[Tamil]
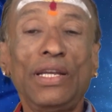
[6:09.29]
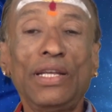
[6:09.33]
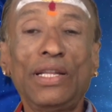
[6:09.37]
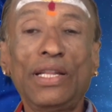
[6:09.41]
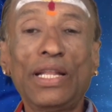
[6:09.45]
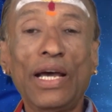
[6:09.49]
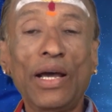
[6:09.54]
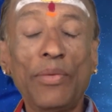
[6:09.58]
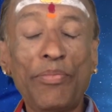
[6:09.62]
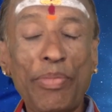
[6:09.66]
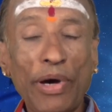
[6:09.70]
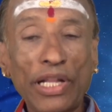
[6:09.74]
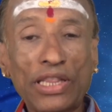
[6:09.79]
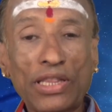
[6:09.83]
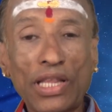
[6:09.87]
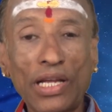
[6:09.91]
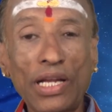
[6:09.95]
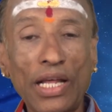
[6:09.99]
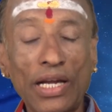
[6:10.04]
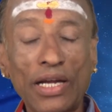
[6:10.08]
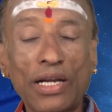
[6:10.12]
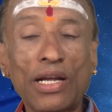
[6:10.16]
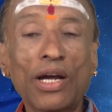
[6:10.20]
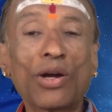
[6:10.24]
இந்த
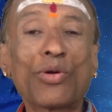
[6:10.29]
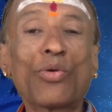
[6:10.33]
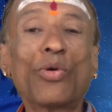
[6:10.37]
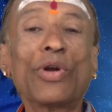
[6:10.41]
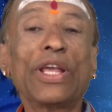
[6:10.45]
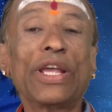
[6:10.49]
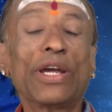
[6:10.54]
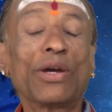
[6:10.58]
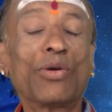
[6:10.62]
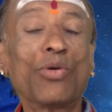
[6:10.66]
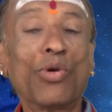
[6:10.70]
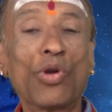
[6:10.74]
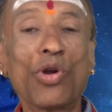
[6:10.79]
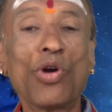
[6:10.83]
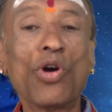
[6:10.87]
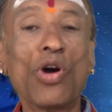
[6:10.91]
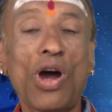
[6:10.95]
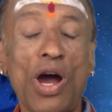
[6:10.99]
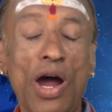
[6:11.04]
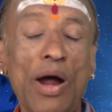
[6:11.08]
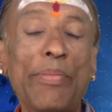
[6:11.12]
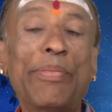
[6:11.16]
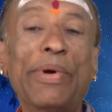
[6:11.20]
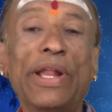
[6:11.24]
பத்தில் இருக்கக்கூடிய குரு
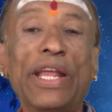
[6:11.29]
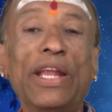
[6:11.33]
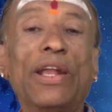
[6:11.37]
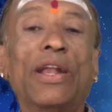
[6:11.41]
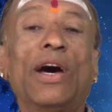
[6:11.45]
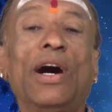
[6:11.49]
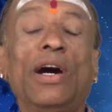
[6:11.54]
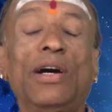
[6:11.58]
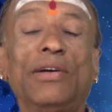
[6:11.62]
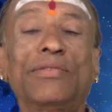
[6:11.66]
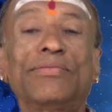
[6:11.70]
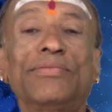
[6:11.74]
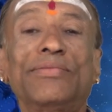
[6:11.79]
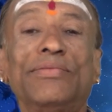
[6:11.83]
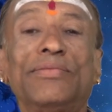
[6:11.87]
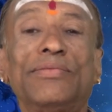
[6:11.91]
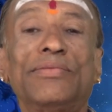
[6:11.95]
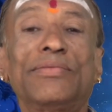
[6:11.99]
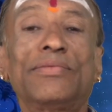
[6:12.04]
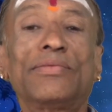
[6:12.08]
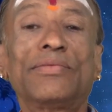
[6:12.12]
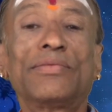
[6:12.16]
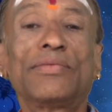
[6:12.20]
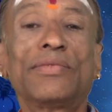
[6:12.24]
அப்படின்னா
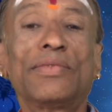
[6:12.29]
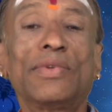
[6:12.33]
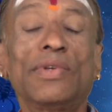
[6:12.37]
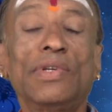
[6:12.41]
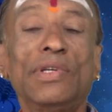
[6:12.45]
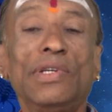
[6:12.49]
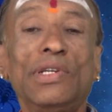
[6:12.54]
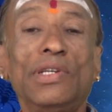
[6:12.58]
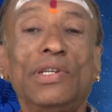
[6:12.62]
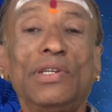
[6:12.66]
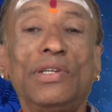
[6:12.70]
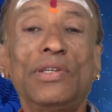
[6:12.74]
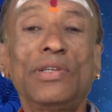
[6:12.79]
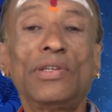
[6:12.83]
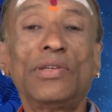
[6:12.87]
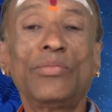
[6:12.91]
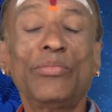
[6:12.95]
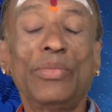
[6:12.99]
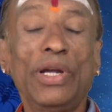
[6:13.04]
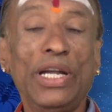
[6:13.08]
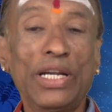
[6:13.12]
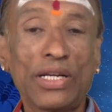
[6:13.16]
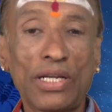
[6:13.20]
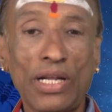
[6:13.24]

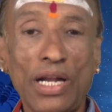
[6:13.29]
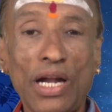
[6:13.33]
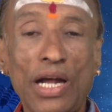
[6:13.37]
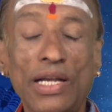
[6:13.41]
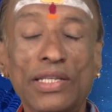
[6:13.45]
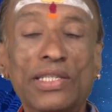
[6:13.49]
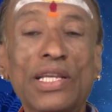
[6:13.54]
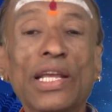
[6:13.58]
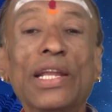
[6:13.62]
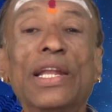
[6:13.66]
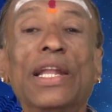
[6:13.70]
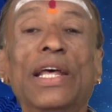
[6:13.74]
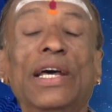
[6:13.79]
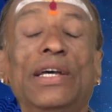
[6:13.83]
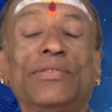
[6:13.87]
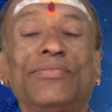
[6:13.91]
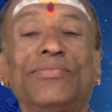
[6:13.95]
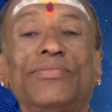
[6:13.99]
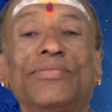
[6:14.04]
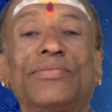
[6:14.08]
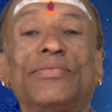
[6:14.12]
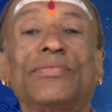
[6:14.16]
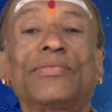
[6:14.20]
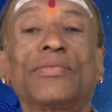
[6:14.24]
மேஷராசியில்
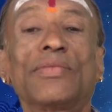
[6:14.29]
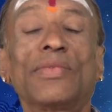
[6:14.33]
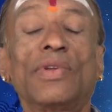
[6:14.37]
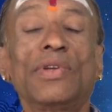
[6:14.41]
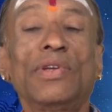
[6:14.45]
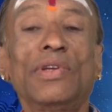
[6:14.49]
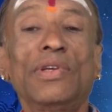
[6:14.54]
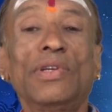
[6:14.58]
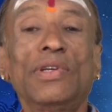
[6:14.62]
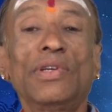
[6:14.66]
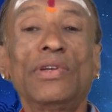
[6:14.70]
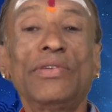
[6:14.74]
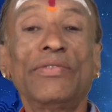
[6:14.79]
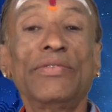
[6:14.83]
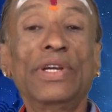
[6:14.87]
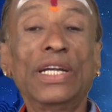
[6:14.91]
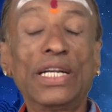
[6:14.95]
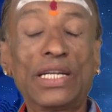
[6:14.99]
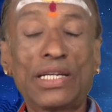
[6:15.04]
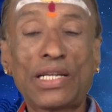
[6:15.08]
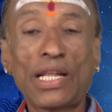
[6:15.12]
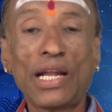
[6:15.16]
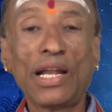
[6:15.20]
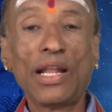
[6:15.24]

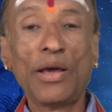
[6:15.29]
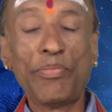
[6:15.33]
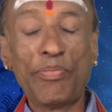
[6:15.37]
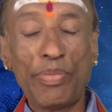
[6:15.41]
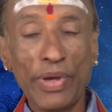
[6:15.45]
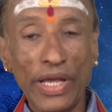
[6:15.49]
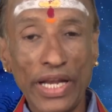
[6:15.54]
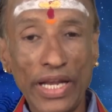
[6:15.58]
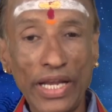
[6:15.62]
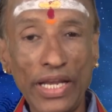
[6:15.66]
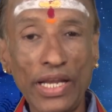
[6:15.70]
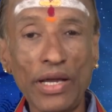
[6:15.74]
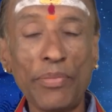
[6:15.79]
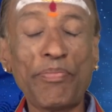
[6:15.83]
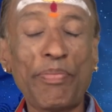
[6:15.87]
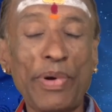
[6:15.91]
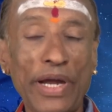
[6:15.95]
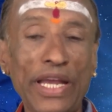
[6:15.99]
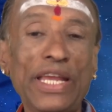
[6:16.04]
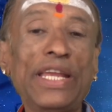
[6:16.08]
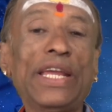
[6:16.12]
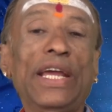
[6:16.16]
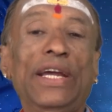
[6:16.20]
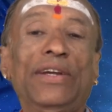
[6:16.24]
வீட்டில் பெரிய
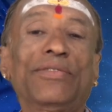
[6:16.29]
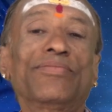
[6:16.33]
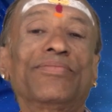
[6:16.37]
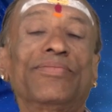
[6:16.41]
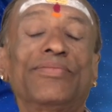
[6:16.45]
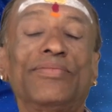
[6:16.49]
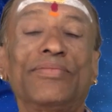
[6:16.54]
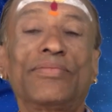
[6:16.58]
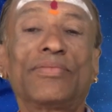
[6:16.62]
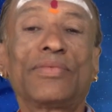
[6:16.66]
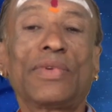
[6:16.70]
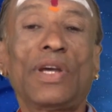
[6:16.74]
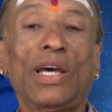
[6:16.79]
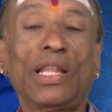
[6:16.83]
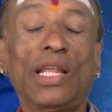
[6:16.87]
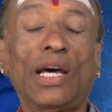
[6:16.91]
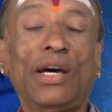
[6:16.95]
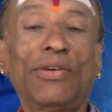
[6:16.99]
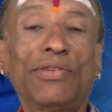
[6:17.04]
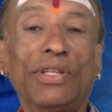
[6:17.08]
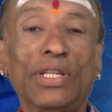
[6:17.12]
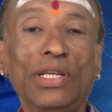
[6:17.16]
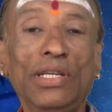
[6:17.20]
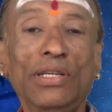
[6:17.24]
பையன்
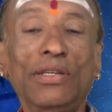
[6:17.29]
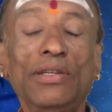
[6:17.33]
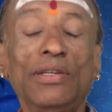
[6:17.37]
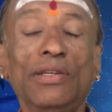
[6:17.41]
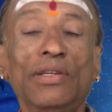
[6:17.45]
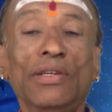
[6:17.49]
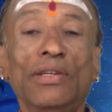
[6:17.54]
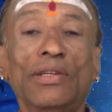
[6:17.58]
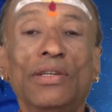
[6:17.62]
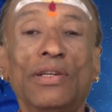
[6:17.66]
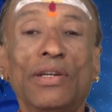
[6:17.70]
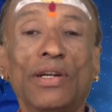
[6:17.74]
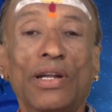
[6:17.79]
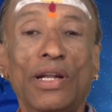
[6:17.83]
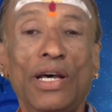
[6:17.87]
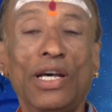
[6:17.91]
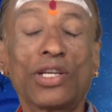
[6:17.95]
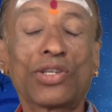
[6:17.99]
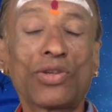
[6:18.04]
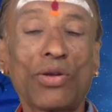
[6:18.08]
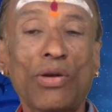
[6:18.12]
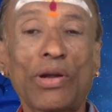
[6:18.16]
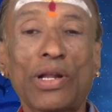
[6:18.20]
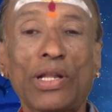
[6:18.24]
அதாவது
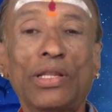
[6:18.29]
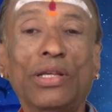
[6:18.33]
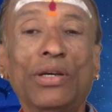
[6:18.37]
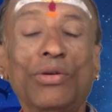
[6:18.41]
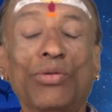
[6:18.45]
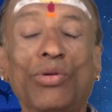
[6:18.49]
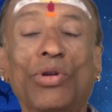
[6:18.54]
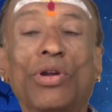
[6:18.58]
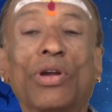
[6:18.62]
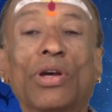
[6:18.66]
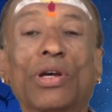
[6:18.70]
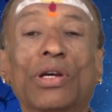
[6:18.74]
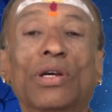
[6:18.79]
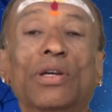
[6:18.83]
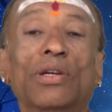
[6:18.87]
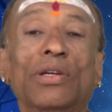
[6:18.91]
நான் சொல்கிறது ஒரு